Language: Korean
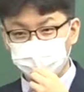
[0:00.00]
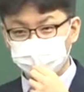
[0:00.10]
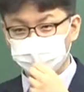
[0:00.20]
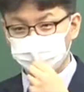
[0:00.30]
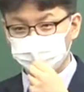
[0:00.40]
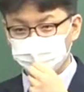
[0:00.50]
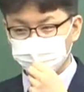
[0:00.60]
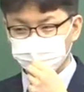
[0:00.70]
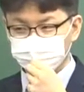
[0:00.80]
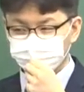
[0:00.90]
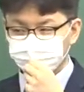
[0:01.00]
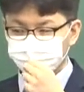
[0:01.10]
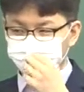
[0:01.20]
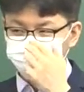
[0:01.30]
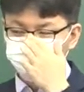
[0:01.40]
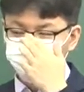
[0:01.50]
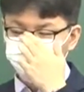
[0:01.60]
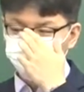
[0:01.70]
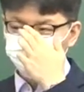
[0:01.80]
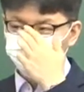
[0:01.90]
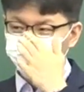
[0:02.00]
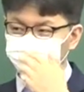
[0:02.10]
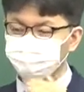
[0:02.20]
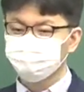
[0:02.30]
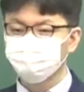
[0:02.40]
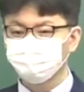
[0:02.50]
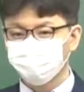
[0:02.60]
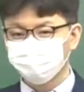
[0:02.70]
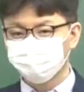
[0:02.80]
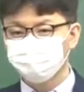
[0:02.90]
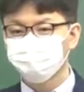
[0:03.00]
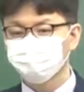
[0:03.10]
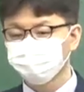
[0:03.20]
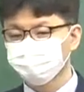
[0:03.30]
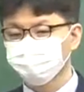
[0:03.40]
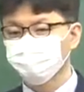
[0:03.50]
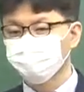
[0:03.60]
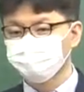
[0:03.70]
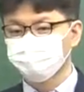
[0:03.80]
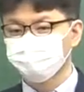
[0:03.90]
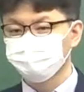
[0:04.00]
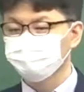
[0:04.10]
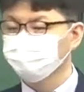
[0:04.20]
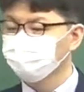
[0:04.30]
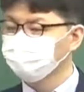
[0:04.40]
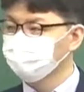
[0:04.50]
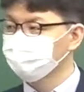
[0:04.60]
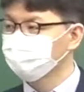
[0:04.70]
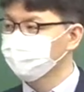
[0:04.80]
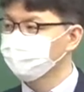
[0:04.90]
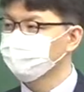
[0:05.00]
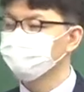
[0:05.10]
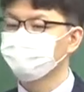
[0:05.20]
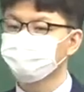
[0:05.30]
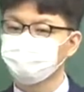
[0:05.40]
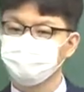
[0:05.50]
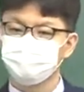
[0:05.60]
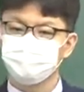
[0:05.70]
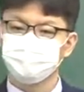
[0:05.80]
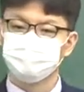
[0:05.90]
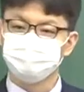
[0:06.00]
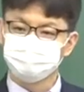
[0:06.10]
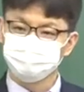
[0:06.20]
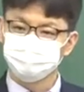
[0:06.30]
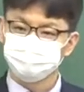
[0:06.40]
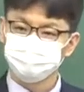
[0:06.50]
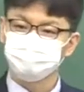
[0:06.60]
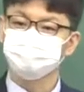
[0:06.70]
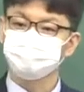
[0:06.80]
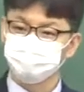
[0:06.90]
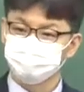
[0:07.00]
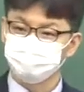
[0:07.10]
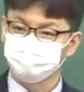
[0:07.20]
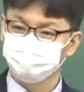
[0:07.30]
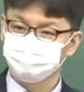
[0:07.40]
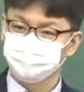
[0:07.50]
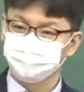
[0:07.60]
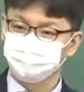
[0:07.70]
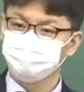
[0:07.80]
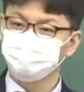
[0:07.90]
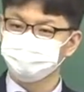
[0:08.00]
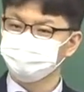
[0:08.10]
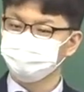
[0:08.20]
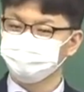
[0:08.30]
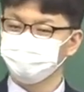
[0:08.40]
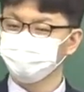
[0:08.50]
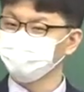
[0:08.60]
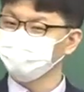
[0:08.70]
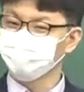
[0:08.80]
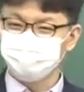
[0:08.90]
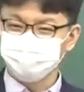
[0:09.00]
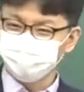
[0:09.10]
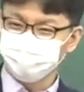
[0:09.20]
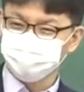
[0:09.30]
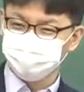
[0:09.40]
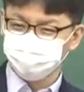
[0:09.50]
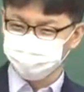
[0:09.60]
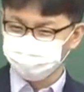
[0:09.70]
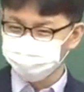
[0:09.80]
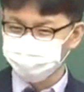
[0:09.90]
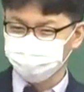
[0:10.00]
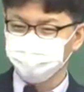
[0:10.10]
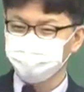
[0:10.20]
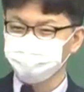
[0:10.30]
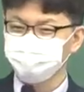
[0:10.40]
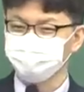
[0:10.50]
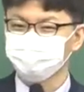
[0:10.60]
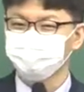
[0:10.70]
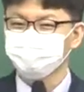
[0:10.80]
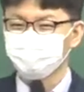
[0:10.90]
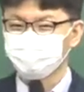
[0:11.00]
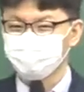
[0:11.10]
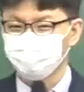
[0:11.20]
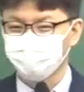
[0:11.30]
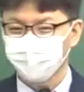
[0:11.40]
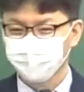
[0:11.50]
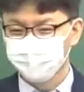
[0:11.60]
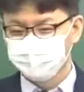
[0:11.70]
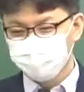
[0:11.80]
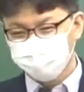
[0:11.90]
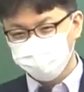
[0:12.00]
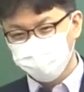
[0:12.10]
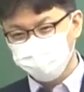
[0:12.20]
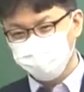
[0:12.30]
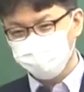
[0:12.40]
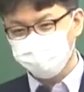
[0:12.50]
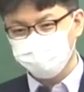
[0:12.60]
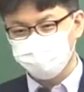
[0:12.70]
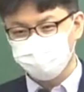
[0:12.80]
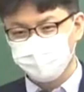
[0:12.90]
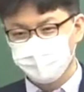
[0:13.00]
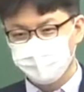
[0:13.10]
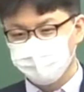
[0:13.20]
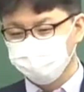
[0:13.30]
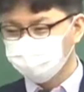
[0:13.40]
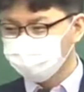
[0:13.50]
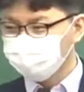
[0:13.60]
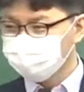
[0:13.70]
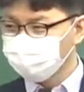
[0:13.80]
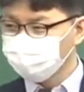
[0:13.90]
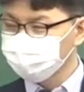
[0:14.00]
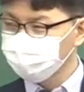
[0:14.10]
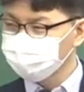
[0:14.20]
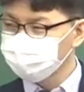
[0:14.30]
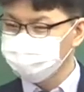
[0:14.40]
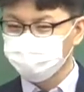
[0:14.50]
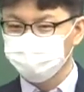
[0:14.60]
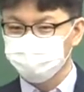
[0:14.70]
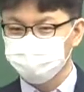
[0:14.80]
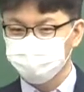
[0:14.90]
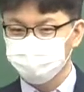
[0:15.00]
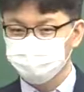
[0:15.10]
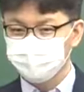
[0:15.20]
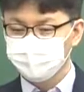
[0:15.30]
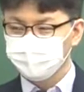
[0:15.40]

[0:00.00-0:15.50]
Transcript: 하잖아요. 그런데 그거 잘 극복하는 연습 평소에 많이 하셔야 돼요. 특히 시험 전에 문제풀이 연습이 그래서 필요한 거예요. 그냥 푸는 게 편안하게 앉아가 책상에 넓은 책상에 앉아서 푸시는 게 아니라 비좁은 책상에서 정확하게 제한된 시간 내에서